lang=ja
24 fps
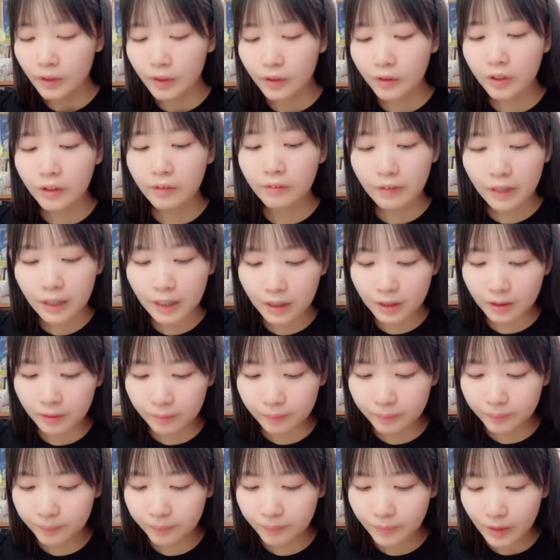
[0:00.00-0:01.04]
これは
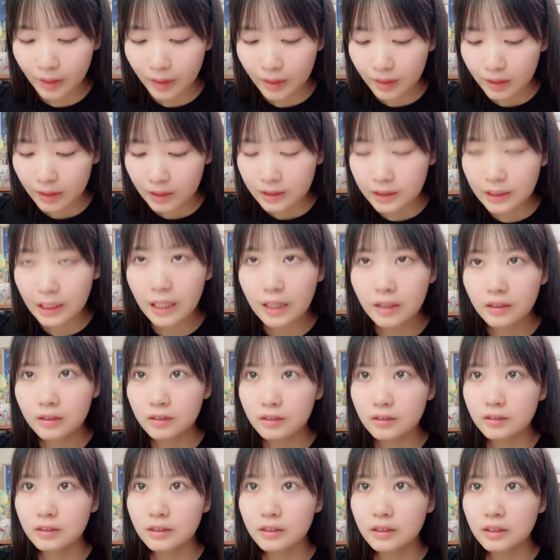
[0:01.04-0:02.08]
3,
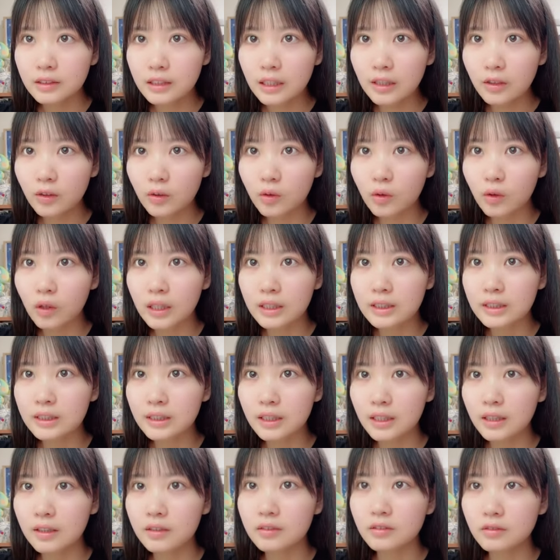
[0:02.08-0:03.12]
3個味
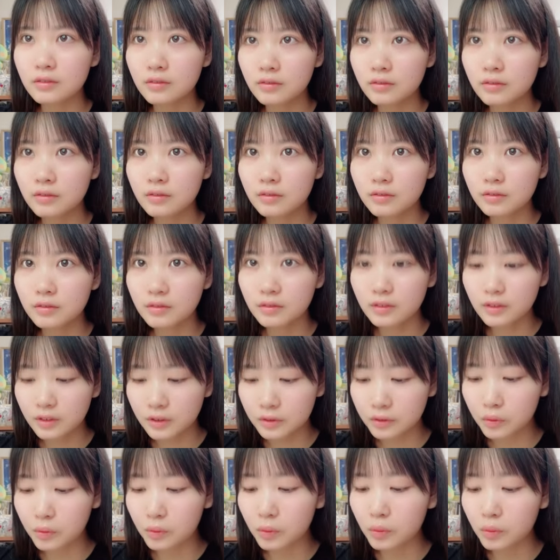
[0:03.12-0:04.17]
がある
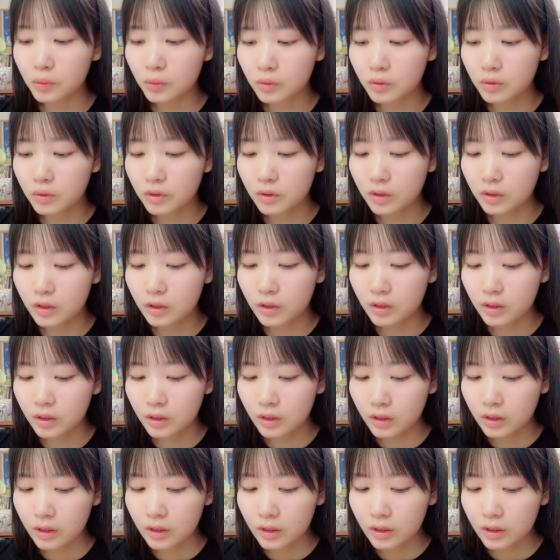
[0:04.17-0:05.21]
そう
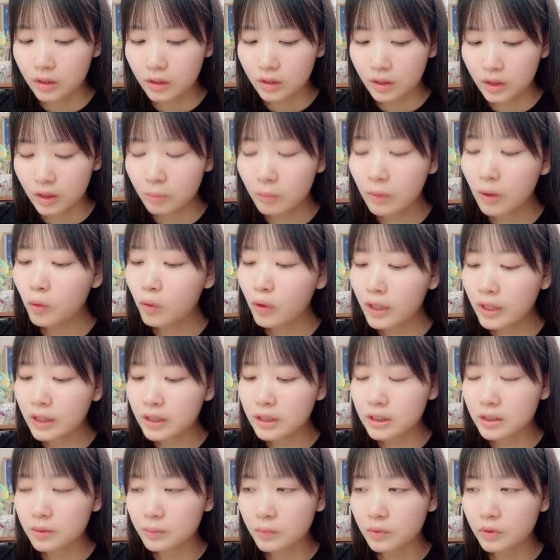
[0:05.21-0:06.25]
今
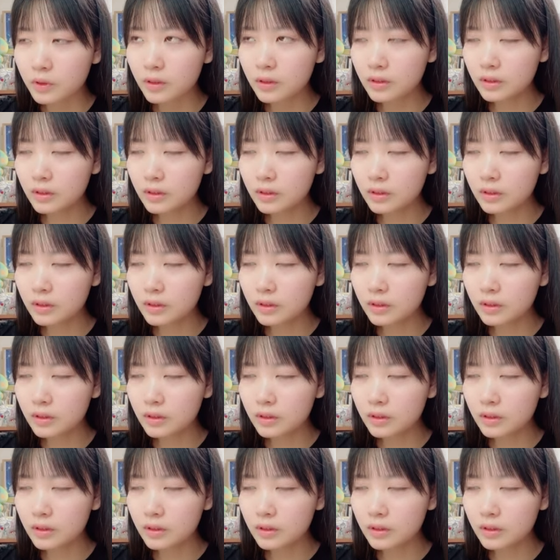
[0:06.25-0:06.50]
オレンジも